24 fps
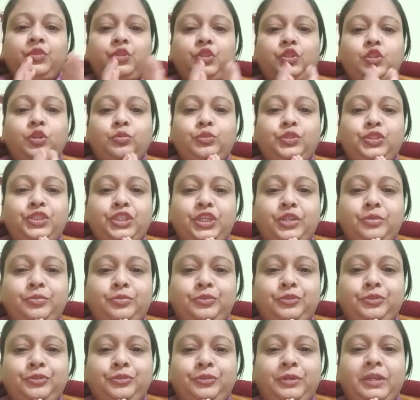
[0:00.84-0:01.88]
নমস্কার
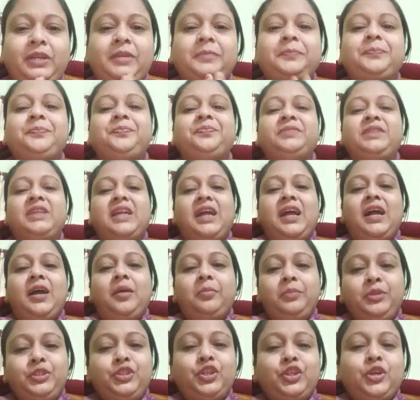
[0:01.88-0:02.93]
বন্ধুরা
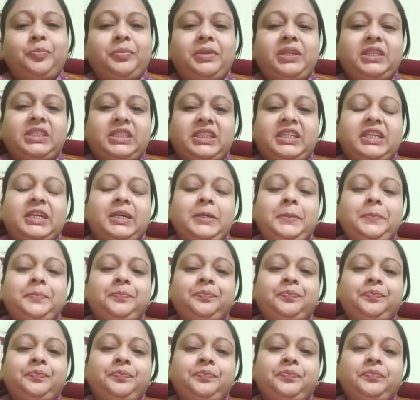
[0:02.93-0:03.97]
আমি স্বপ্না সিনহা
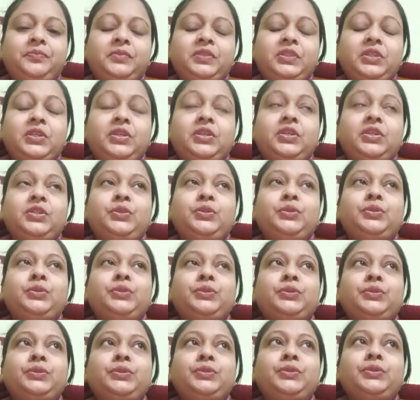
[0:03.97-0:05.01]
তো
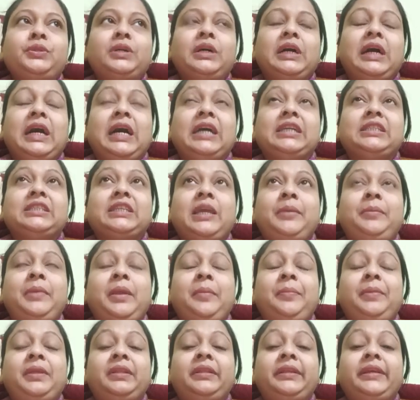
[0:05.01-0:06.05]
আজকে আমি
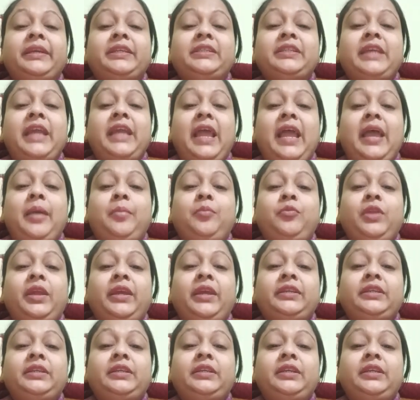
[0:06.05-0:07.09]
আপনাদের কাছে এমন
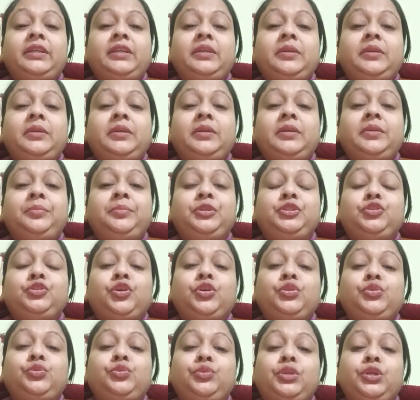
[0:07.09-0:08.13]
একটি বিষয়
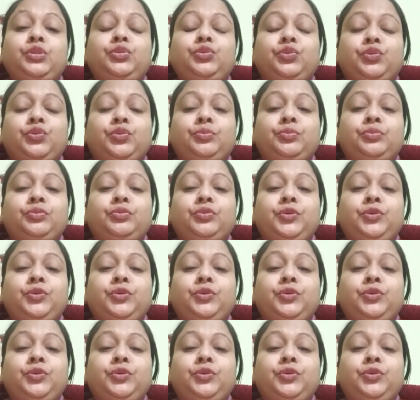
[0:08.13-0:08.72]
তুলে ধরব